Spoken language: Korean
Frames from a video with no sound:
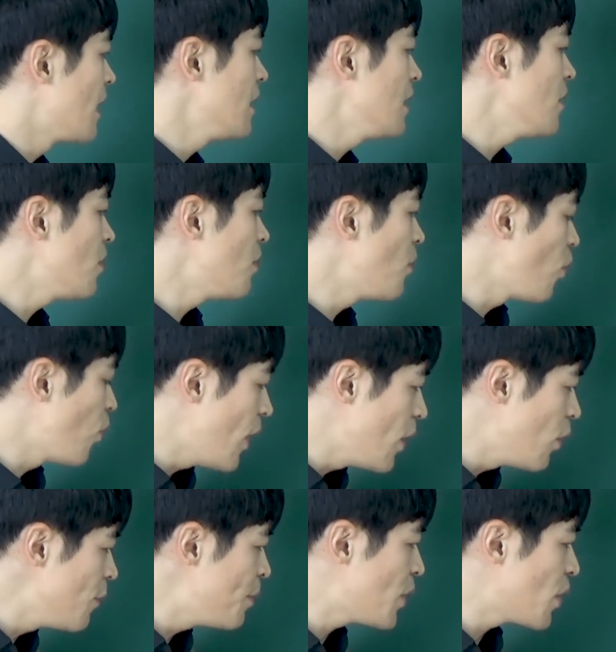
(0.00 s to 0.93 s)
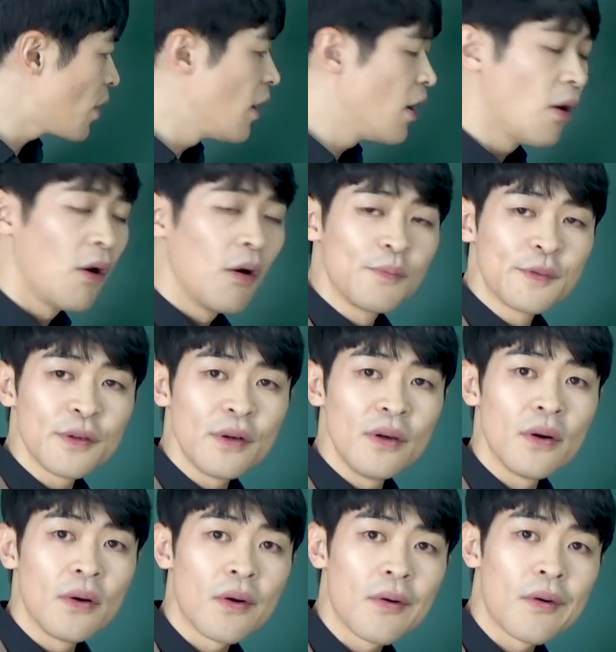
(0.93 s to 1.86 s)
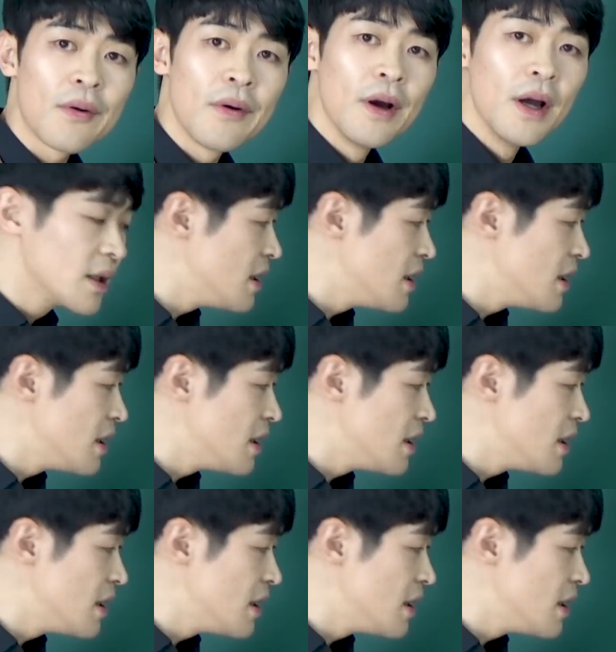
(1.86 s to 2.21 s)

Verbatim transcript: 이거 뭐 외울 필요 없어요.